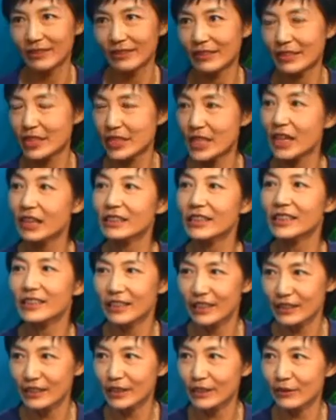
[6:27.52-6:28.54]
呃，相应
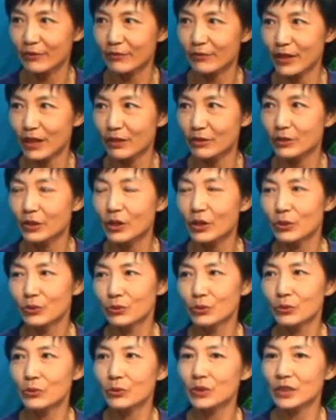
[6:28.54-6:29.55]
的地方，
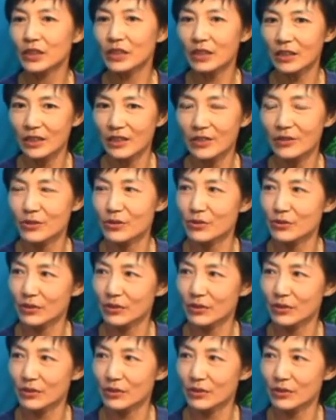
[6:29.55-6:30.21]
如果客人